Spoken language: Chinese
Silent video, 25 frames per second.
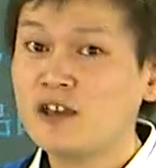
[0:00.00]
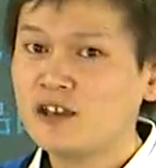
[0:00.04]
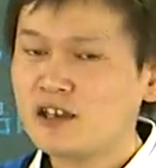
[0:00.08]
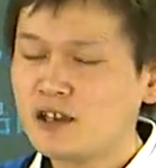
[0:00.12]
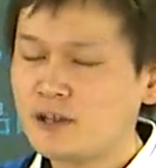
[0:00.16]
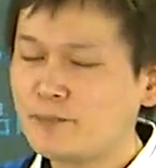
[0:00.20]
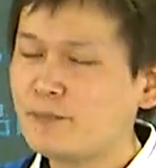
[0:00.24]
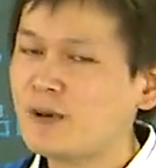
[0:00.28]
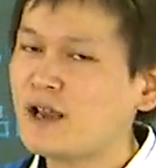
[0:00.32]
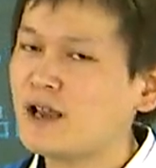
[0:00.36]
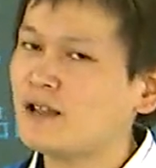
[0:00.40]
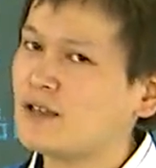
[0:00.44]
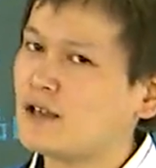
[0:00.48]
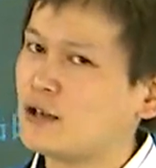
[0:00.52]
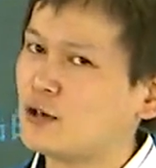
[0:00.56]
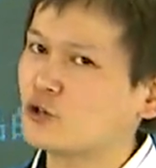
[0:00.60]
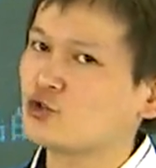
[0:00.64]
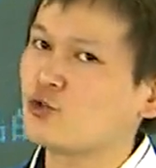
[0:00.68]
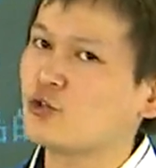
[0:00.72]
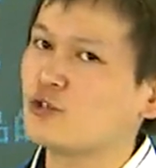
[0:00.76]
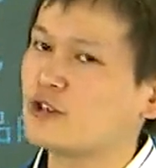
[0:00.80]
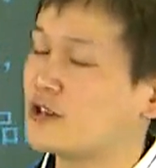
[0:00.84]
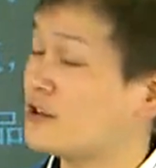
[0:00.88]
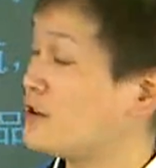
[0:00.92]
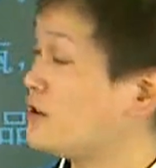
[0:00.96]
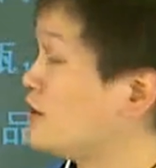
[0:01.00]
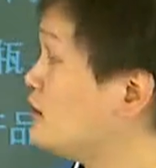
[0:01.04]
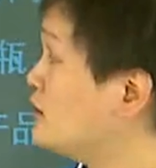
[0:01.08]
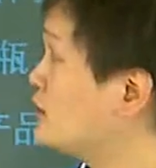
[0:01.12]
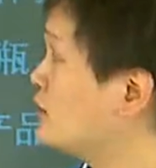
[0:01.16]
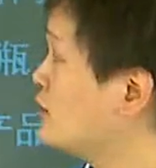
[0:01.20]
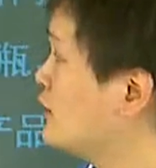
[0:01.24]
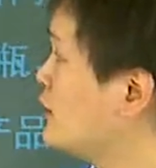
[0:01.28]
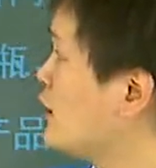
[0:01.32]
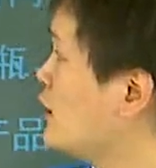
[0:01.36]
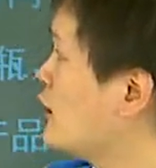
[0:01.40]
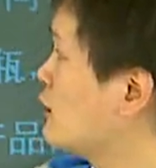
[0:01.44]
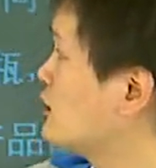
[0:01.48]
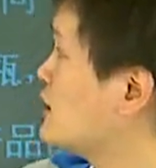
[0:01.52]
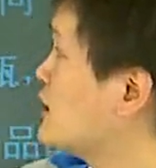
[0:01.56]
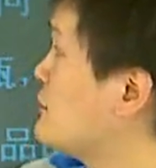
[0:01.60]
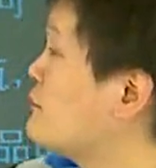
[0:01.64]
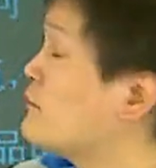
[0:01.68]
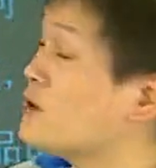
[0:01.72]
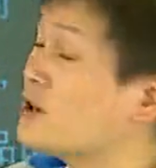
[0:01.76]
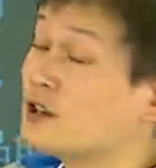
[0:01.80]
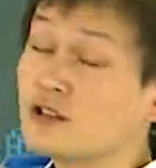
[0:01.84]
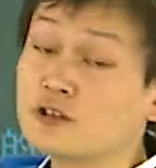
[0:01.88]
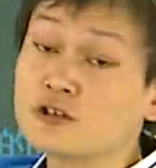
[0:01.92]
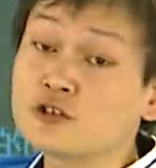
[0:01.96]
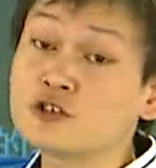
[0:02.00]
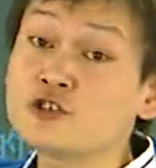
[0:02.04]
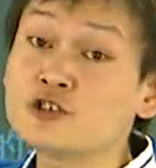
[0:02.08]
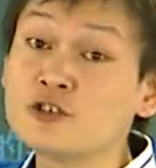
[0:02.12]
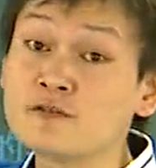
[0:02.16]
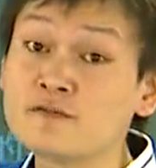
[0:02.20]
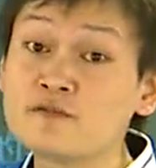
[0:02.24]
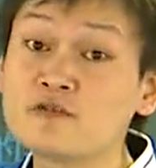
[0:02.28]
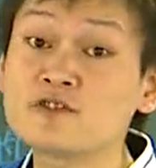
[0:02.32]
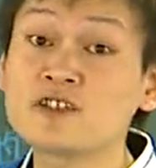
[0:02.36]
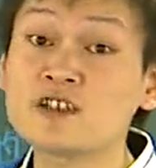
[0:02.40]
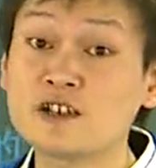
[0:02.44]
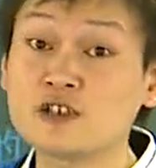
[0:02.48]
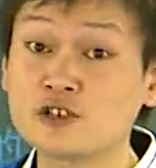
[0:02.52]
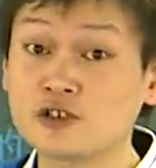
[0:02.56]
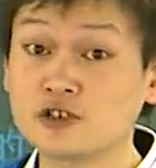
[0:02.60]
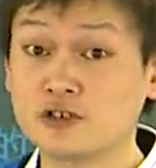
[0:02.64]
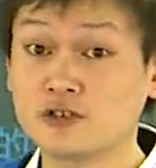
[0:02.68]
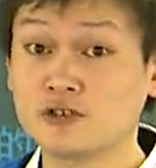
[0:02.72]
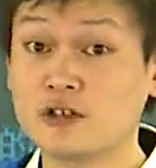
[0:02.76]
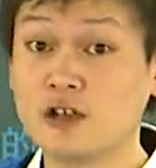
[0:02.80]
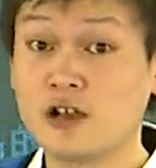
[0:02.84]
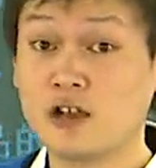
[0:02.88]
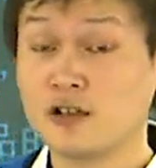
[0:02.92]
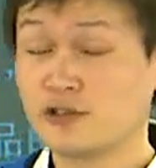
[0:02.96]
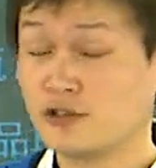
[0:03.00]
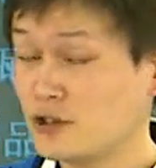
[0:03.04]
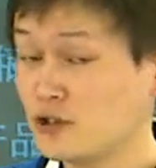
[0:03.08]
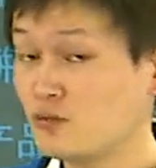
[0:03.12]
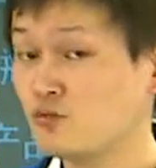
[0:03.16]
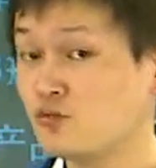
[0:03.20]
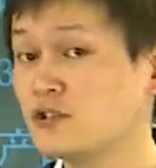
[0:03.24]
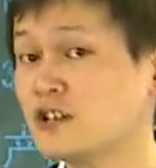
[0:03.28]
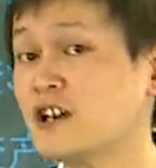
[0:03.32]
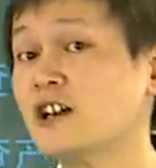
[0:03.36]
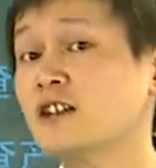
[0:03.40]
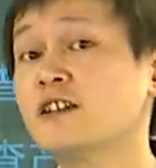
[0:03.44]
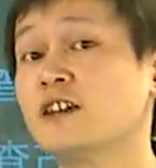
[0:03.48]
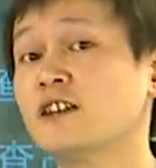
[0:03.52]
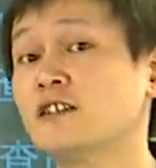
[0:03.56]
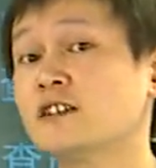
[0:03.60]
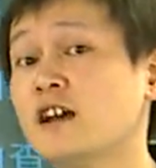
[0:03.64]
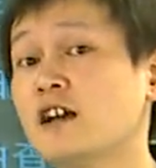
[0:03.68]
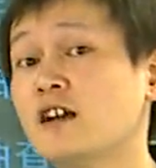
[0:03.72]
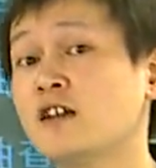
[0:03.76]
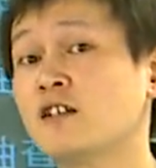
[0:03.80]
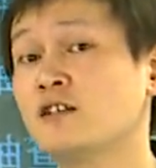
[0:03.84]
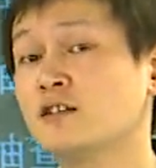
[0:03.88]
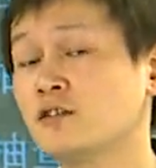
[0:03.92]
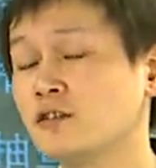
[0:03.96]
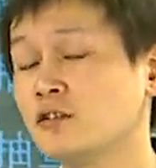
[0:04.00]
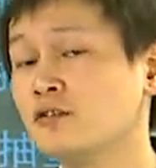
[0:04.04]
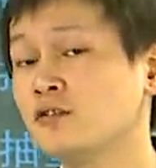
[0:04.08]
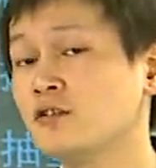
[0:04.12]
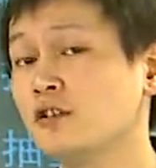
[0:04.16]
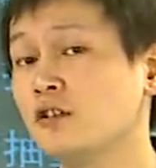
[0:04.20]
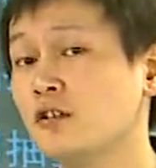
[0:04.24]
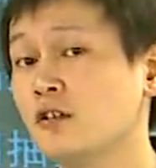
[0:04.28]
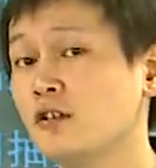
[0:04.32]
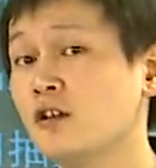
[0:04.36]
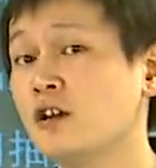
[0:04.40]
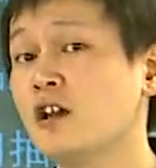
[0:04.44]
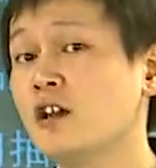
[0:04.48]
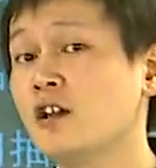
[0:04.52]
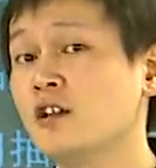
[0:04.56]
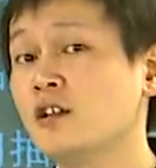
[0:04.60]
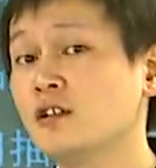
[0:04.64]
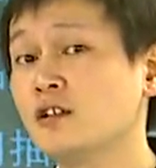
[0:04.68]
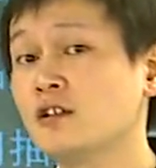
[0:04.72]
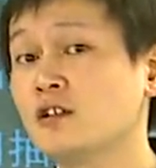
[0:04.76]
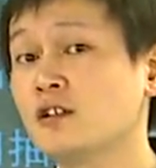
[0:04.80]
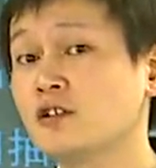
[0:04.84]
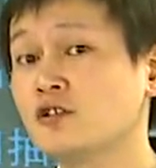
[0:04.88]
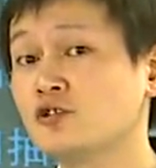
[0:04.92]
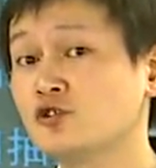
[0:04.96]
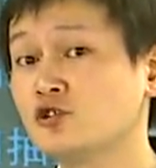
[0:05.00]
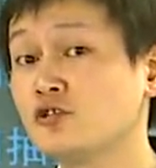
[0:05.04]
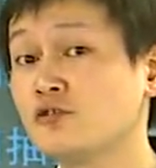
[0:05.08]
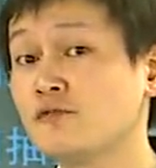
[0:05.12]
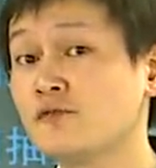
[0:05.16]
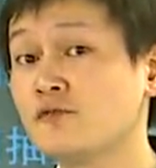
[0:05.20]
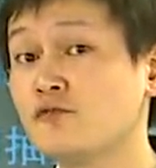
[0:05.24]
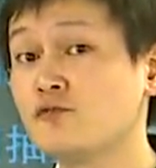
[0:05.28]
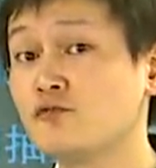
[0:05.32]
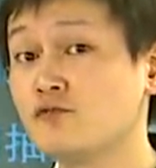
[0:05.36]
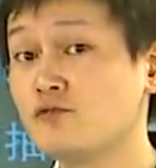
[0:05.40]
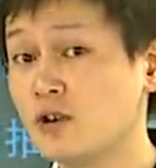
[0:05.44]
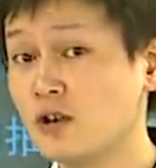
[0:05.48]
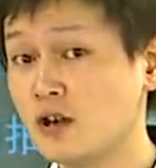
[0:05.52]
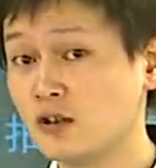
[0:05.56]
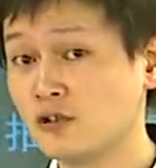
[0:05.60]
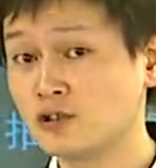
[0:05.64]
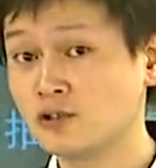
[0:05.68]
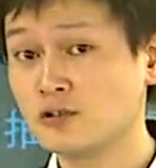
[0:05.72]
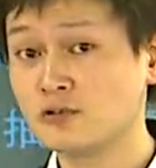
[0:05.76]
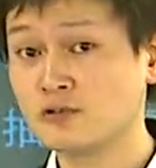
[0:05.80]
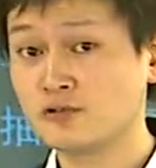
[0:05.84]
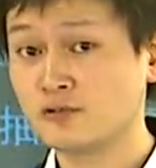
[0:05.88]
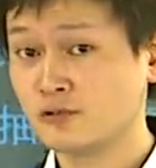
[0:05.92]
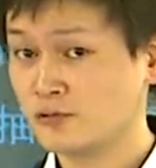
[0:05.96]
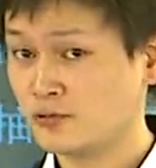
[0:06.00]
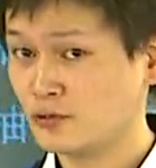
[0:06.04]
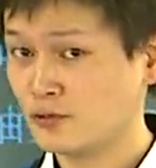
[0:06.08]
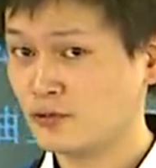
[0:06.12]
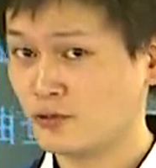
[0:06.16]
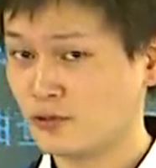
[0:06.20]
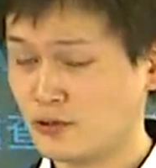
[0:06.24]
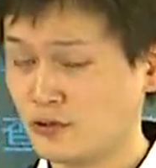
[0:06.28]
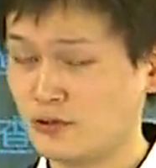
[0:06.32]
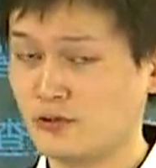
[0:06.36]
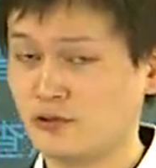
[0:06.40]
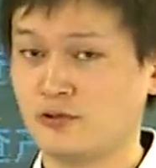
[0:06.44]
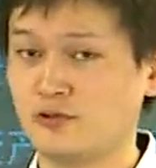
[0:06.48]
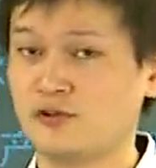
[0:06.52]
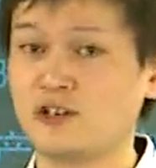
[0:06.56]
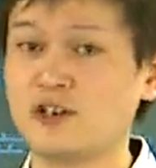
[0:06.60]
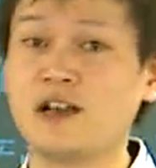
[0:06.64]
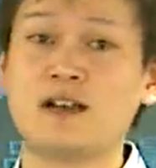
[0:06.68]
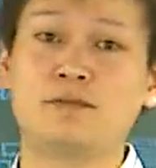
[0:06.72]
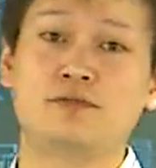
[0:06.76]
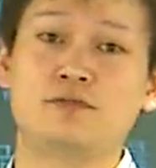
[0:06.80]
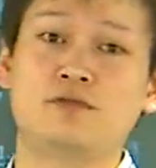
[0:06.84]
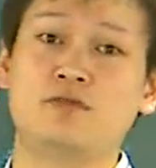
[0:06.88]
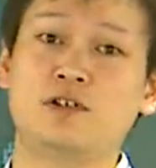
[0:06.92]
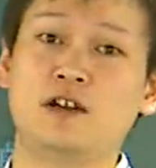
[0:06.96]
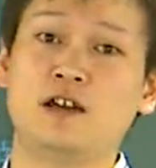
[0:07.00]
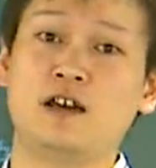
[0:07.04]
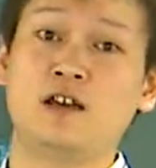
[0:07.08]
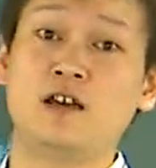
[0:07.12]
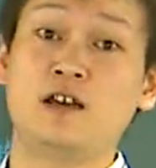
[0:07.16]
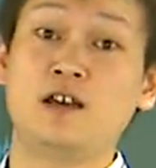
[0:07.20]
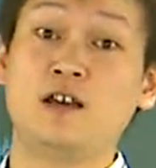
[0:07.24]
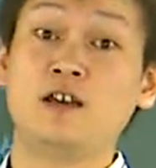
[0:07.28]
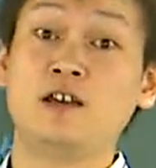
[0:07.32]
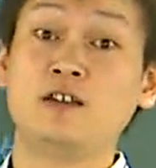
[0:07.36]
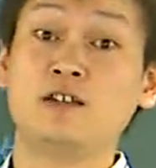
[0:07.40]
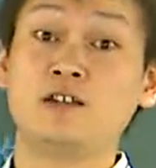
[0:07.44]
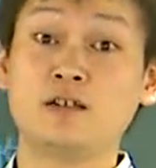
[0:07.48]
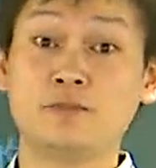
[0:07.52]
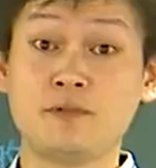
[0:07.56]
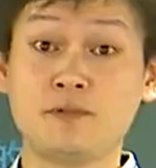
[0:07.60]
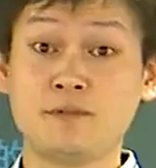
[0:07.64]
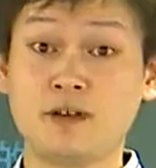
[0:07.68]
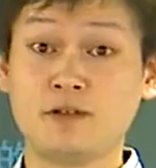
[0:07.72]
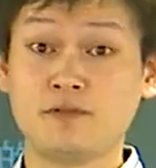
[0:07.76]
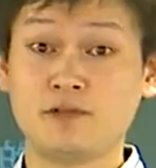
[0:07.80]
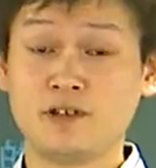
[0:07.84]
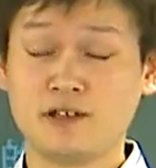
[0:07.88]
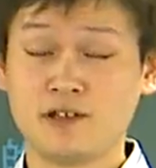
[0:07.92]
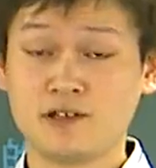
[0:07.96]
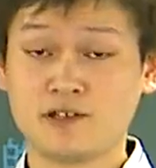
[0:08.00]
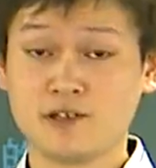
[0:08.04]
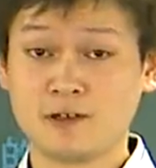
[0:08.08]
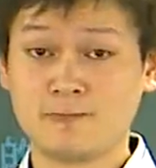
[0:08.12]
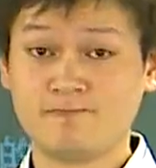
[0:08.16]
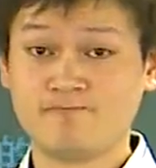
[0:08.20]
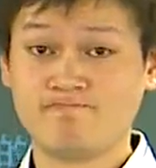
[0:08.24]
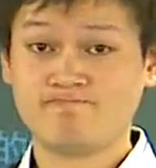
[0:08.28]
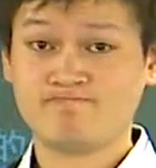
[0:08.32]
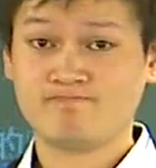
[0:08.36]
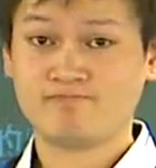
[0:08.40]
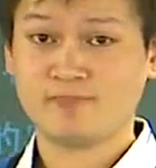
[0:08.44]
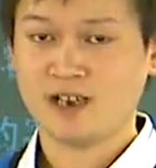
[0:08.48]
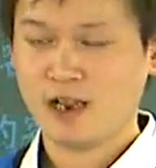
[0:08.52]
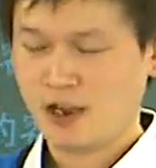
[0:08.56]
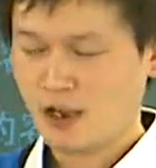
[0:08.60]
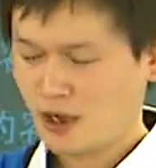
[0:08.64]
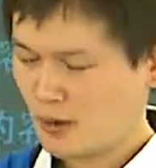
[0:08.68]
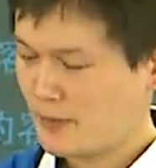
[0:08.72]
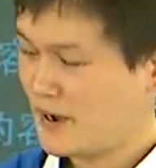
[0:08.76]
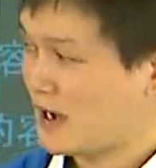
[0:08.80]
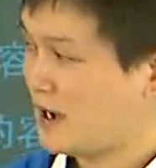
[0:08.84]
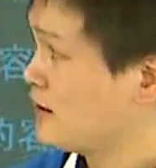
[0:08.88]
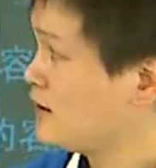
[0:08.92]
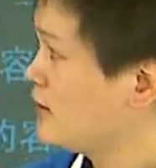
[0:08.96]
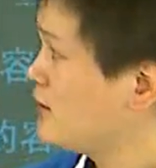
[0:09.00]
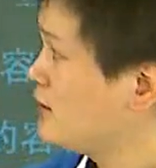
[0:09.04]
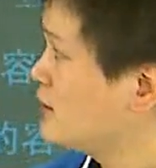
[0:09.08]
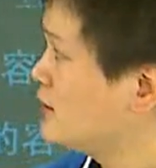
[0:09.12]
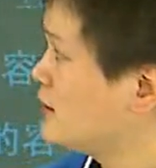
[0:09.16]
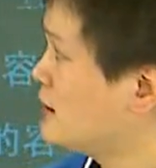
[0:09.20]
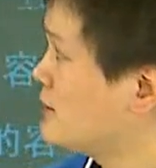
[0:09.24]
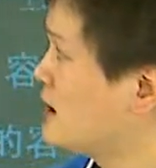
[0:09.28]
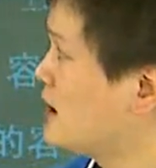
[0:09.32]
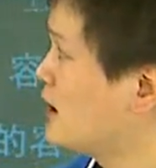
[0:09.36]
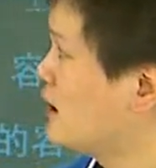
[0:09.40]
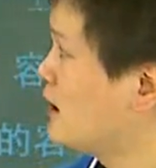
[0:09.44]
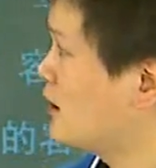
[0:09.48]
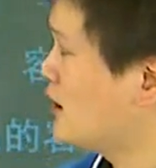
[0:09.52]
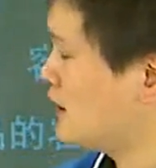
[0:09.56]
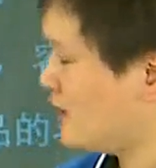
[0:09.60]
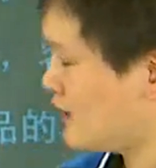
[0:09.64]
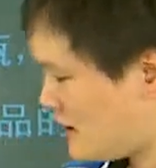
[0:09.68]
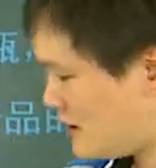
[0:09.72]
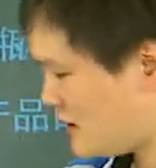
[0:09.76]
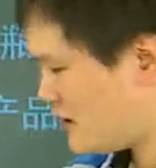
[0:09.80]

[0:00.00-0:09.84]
一般来说，这个饮料它不可能是正负三十的，这个误差太大，可能有那个正负五毫升左右就差不多了，能明白我的意思？嗯，好吧。那么例